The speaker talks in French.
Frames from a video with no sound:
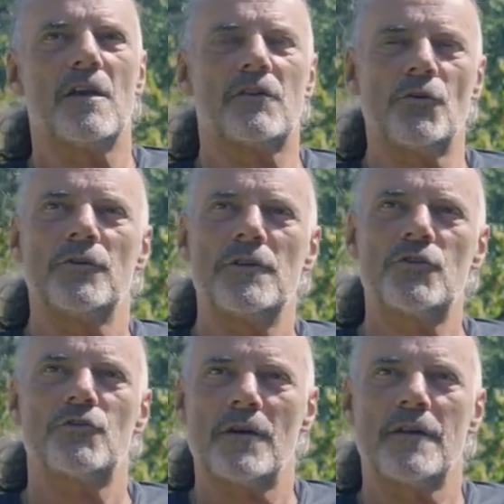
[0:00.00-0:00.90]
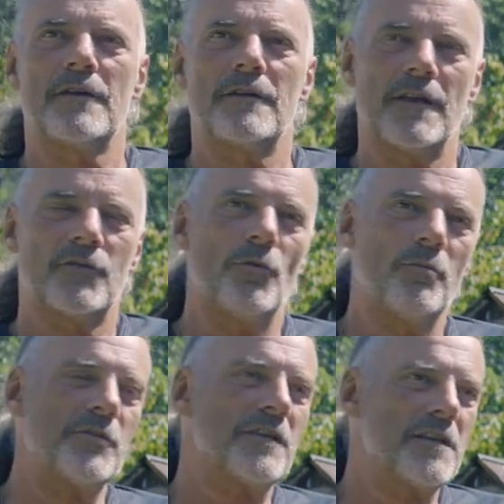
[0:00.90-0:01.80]
étant donné que je suis un être
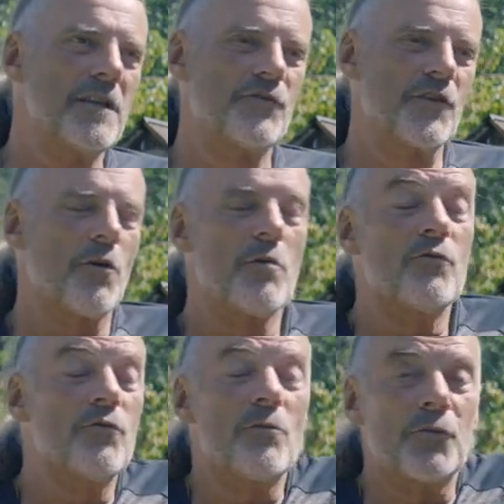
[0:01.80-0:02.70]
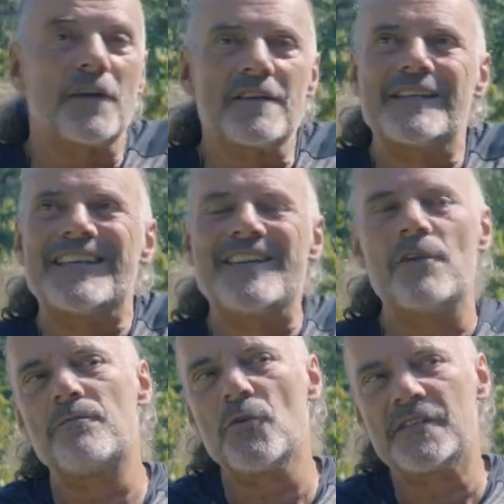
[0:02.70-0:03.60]
positif, j'ai quand même voulu montrer est-ce qu'il y
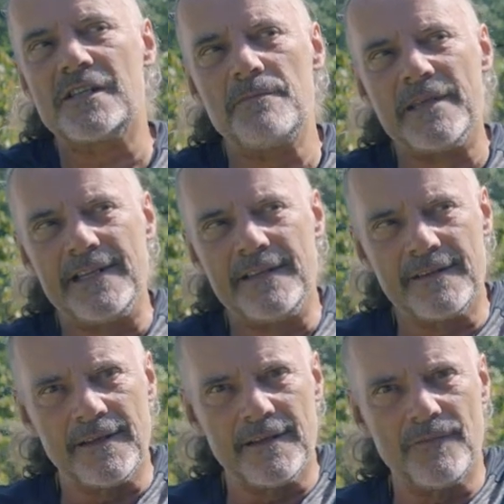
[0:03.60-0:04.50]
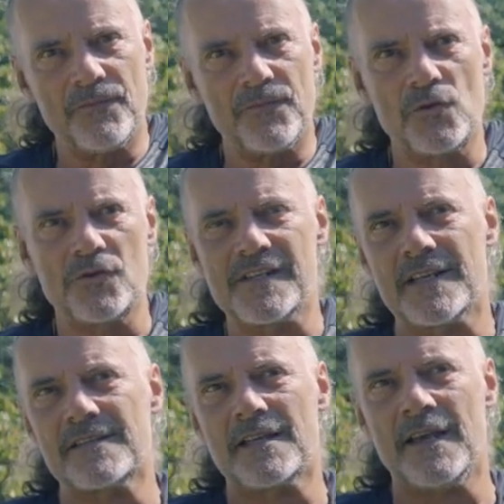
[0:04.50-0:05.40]
a une possibilité de
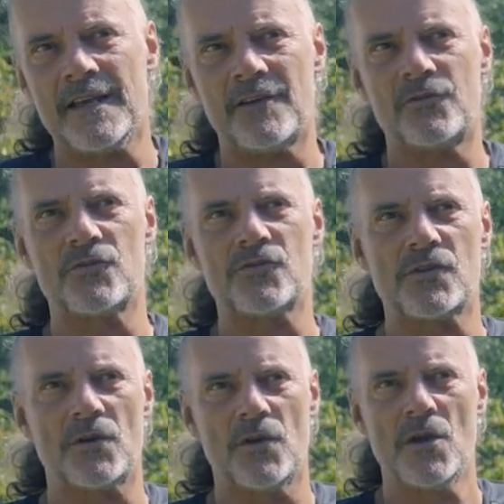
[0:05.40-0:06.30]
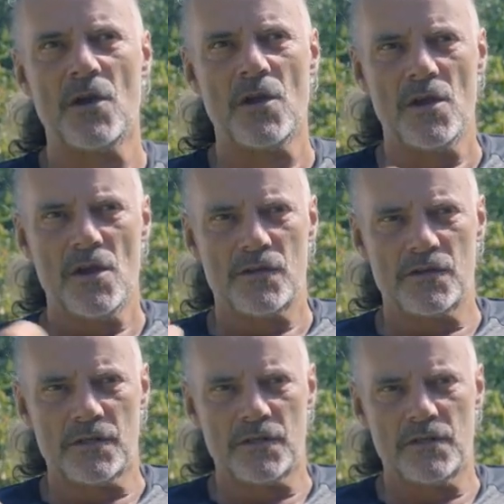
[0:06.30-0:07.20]
s'extraire de ce,
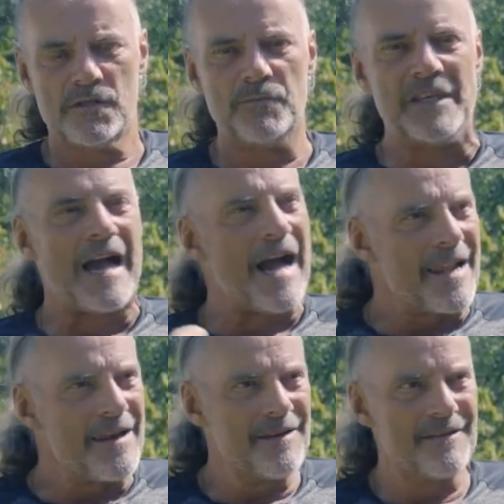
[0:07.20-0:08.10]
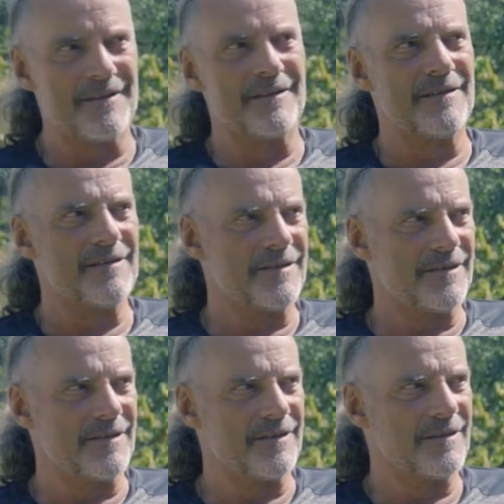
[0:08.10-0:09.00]
cette spirale,
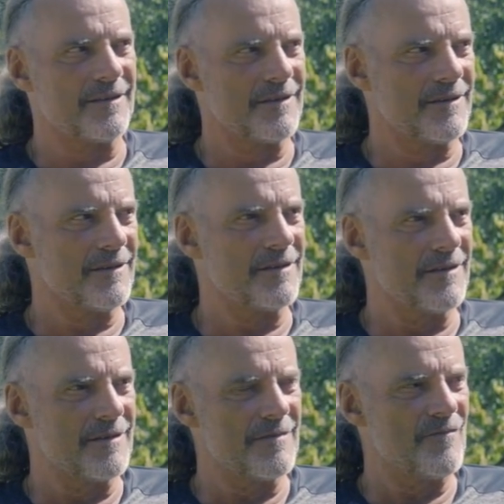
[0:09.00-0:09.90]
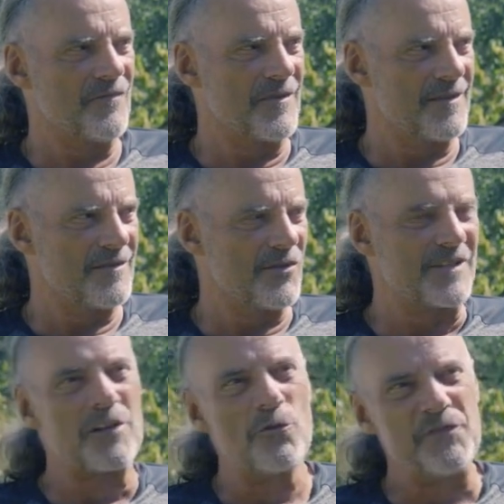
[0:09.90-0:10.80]
ce
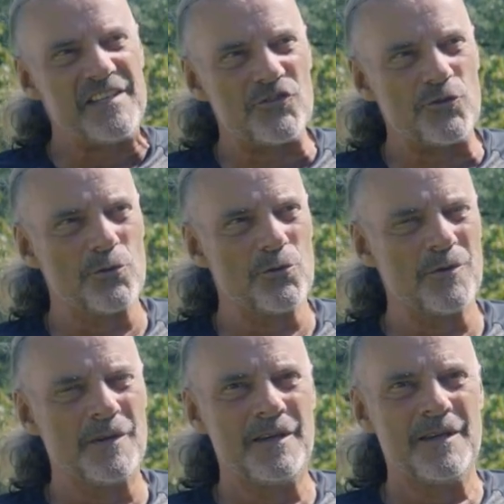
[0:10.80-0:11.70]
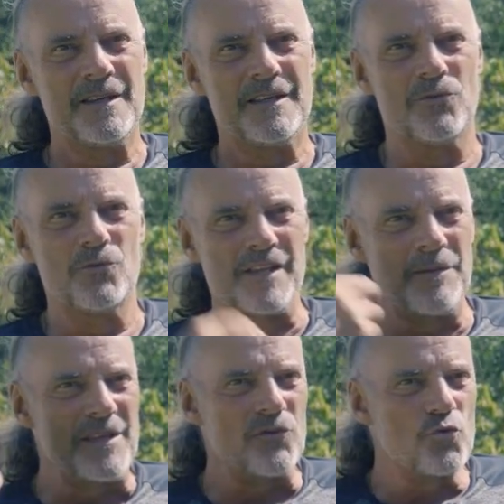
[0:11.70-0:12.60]
cercle vicieux qui nous
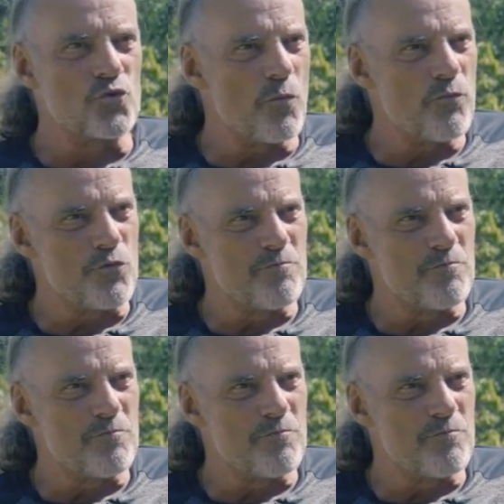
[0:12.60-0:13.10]
amène toujours plus